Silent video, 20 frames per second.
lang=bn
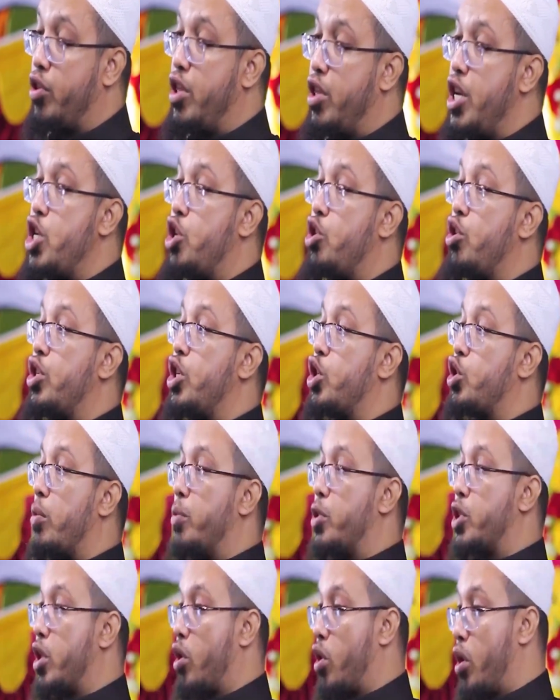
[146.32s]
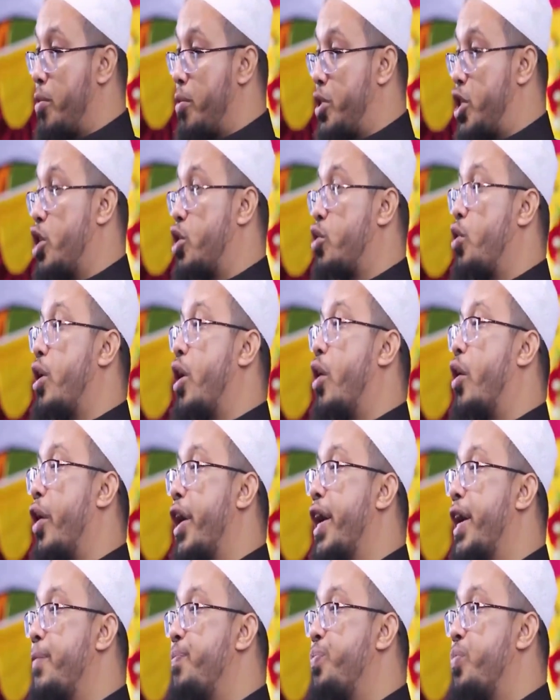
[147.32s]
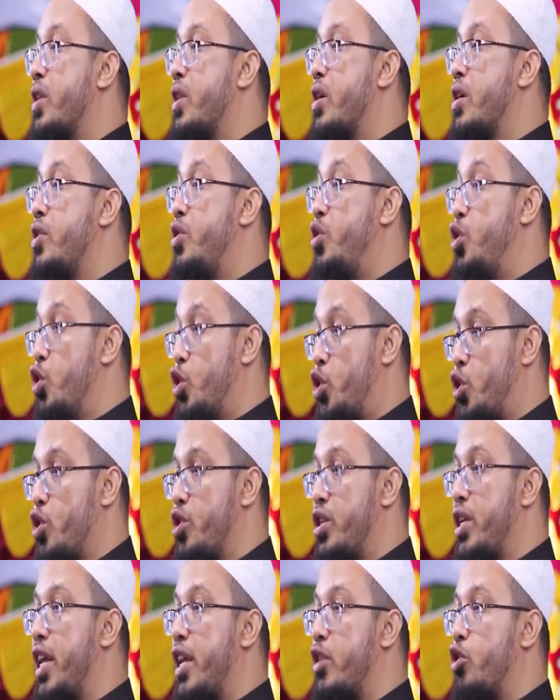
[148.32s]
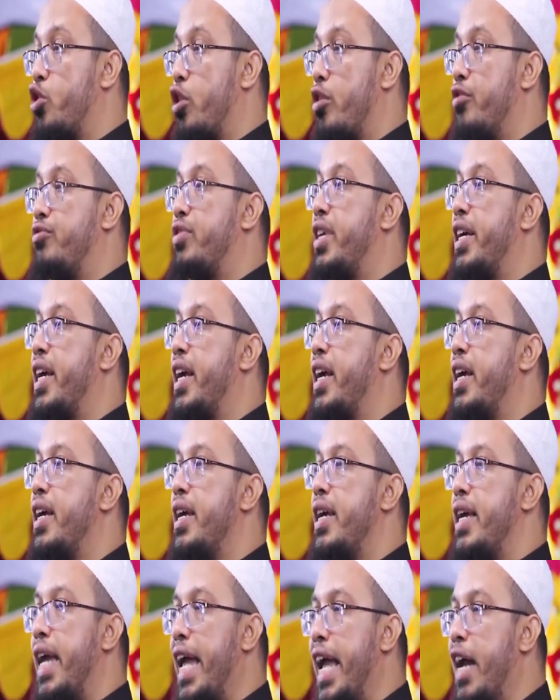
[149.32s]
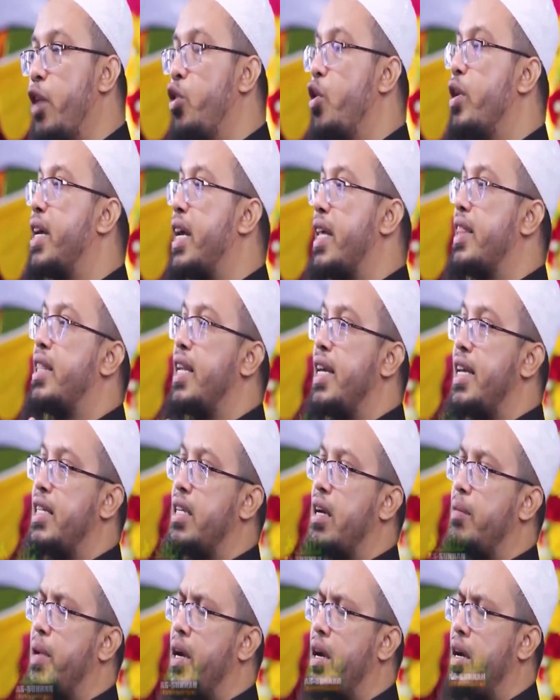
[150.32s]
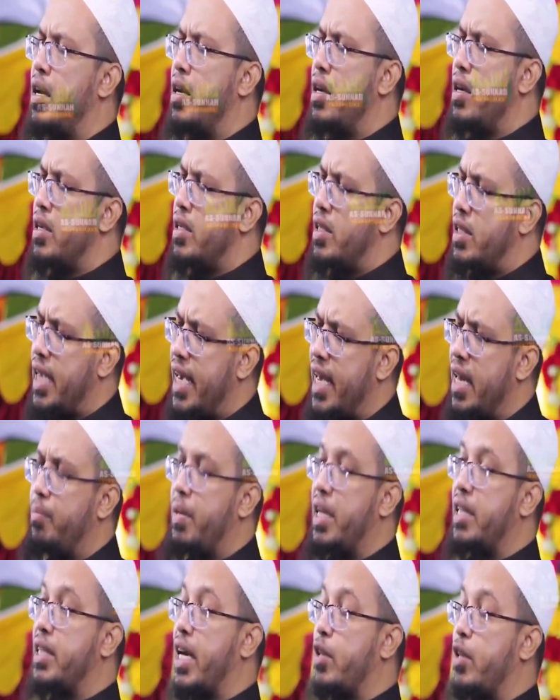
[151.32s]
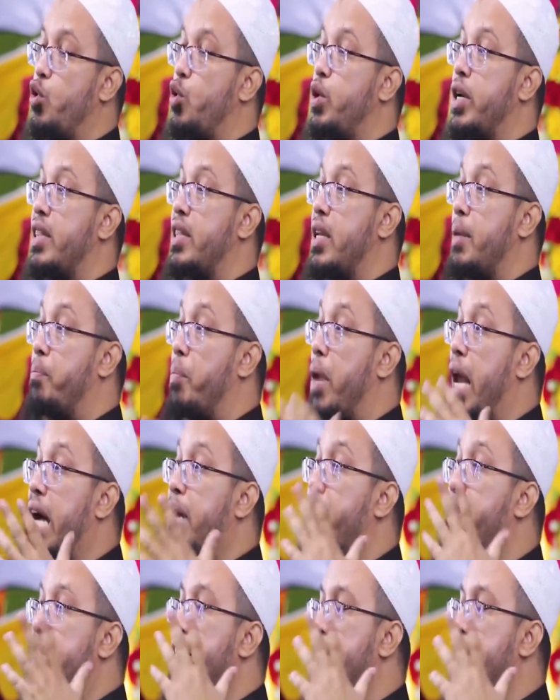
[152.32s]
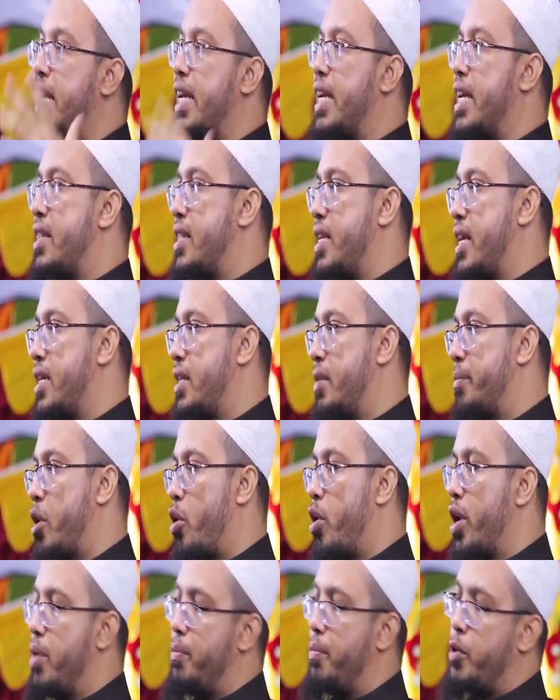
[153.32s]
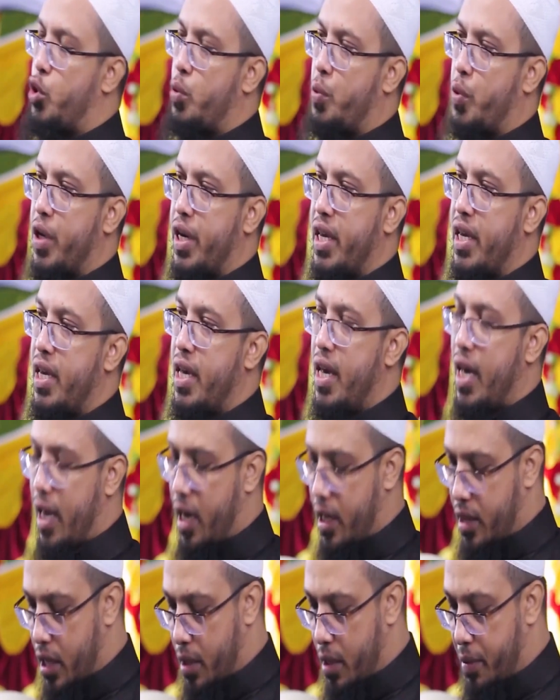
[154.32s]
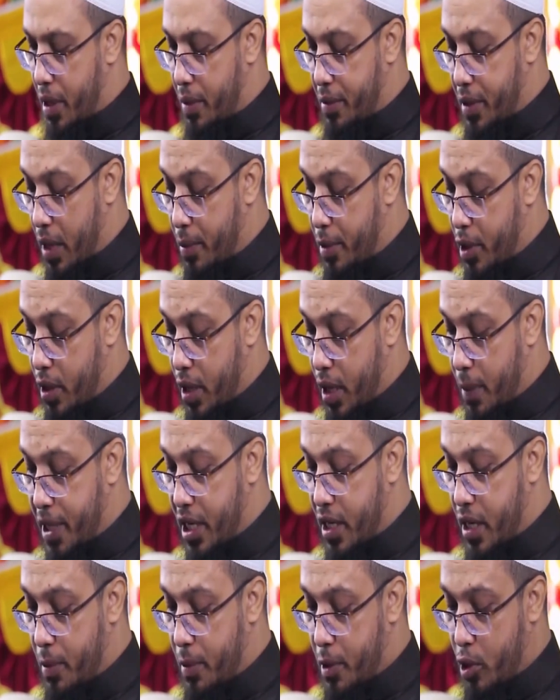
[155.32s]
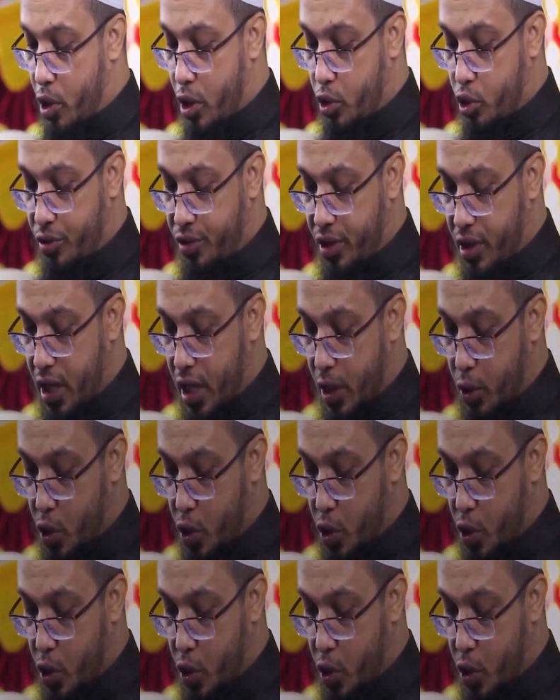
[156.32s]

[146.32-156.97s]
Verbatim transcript: অদৃশ্য যে সমস্যাগুলো বিশেষ করে হয় দুষ্ট জিনের তরফ থেকে এগুলোর ক্ষেত্রে হিজামা সেহের বা জাদুর ক্ষেত্রে ব্ল্যাক ম্যাজিকের ক্ষেত্রে হিজামা অনেক বেশি উপকারী আল্লাহ তালা আমাদেরকে আমল করার তৌফিক